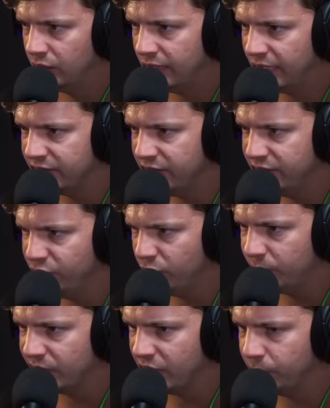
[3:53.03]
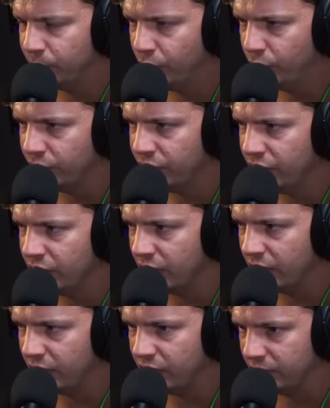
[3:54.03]
Attenzione perché poi,
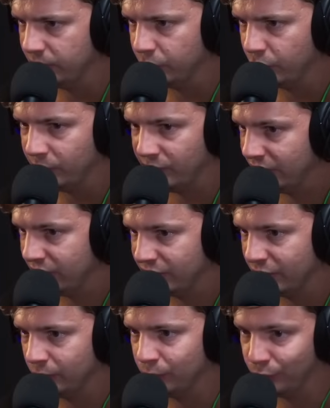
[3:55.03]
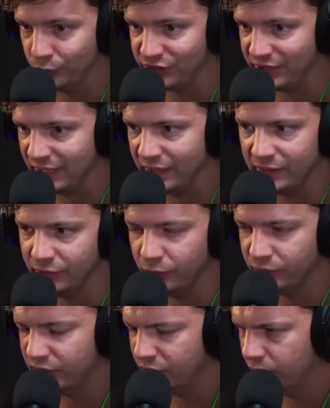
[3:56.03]
eh, probabilmente tra un po' sarà anche
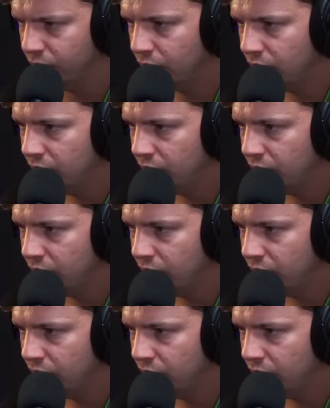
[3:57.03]
notte, no?